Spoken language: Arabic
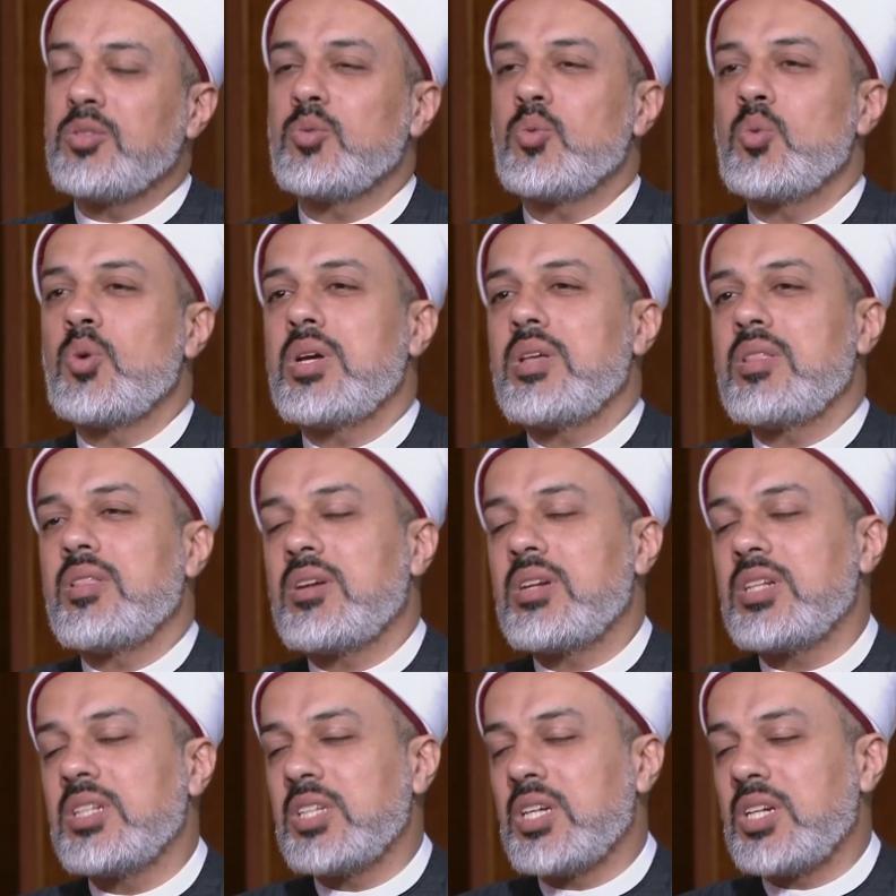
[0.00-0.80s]
واذا
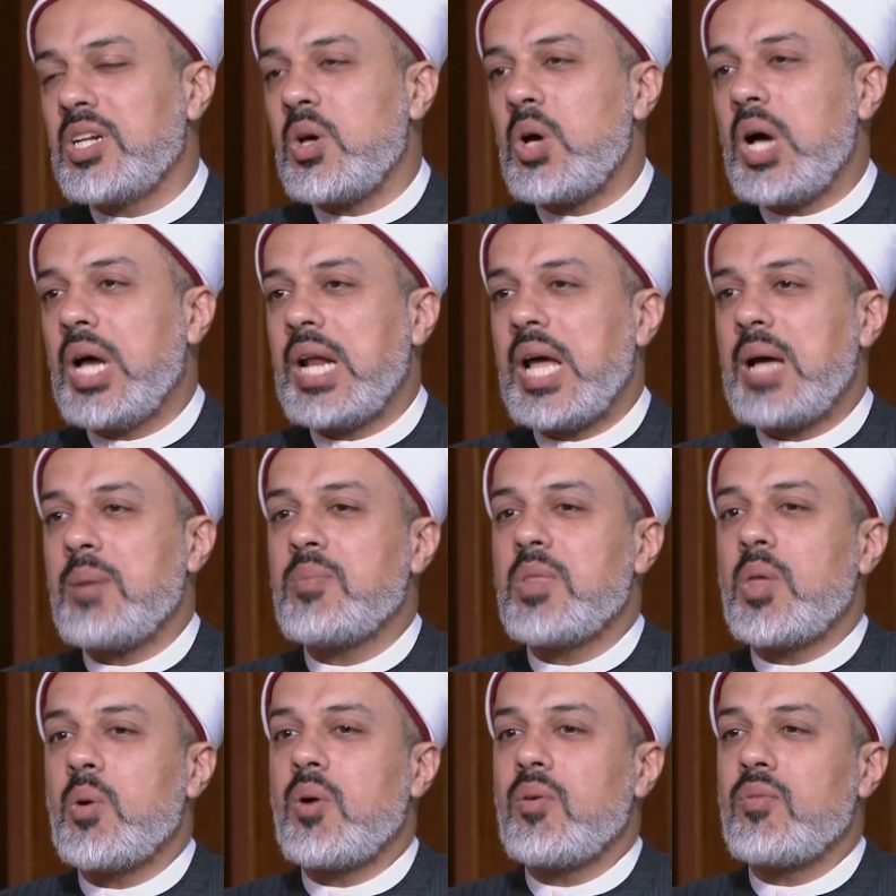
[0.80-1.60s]
رضي الله عن
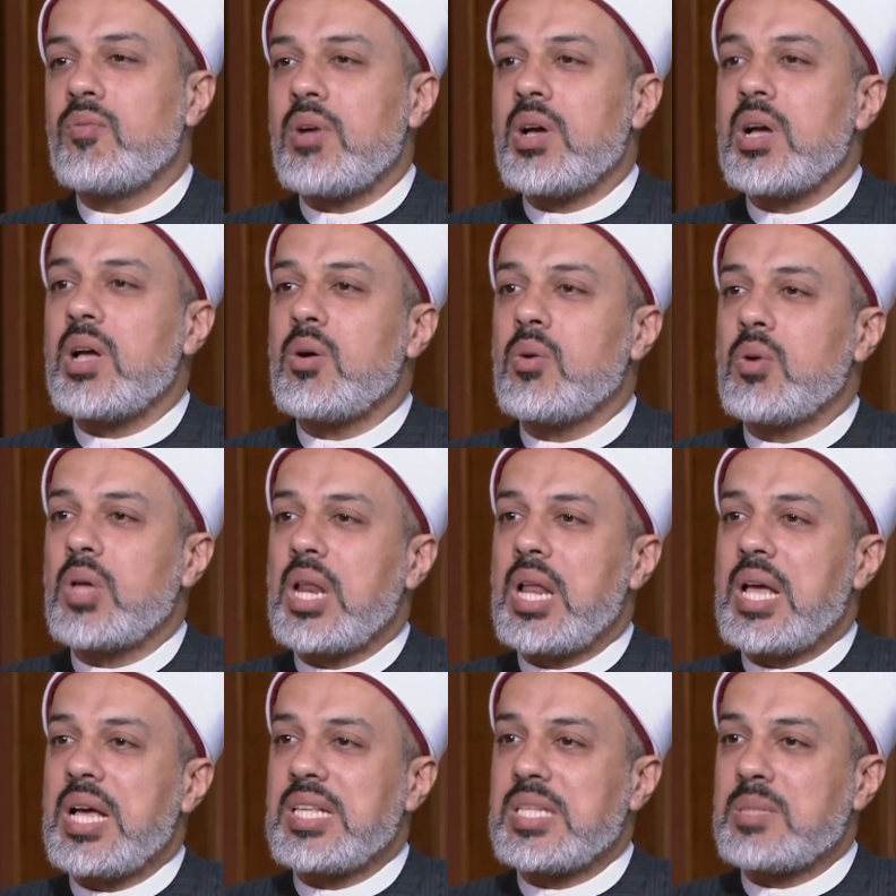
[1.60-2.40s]
عبده وفقه
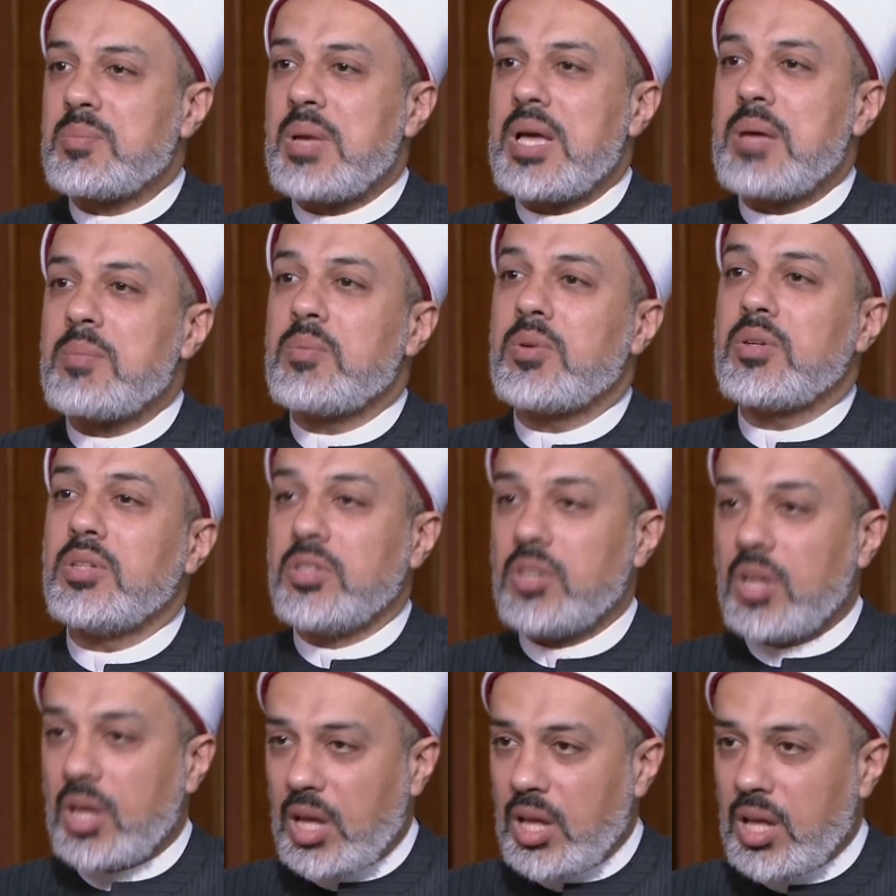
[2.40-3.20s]
الى اسباب
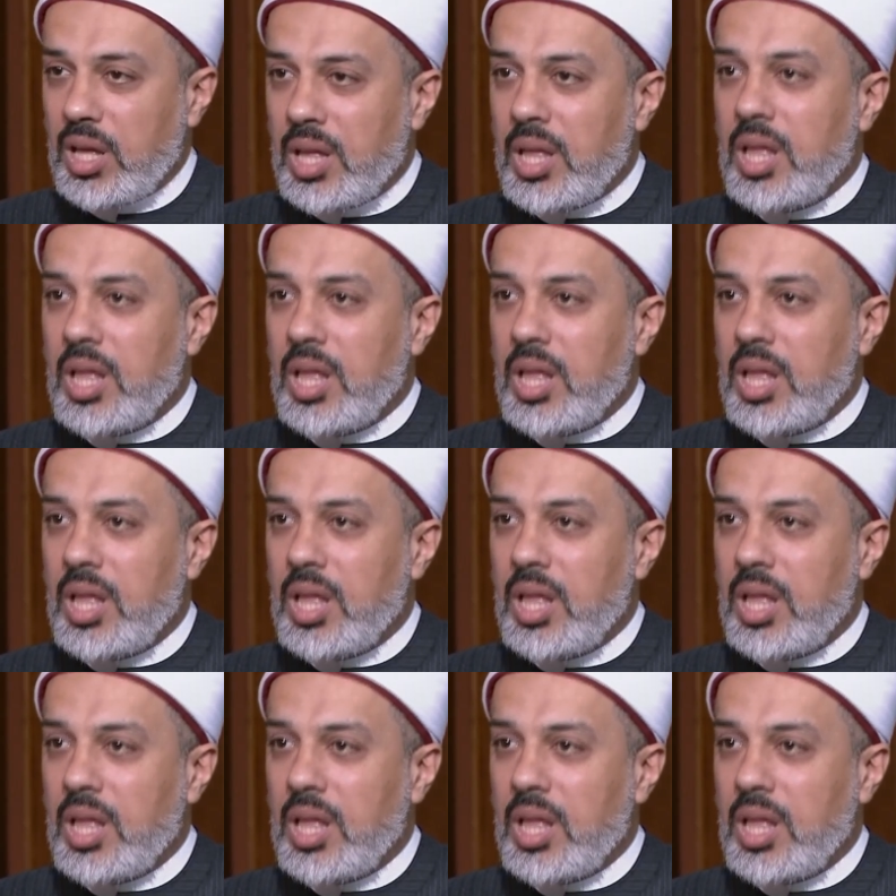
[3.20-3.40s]
رضاه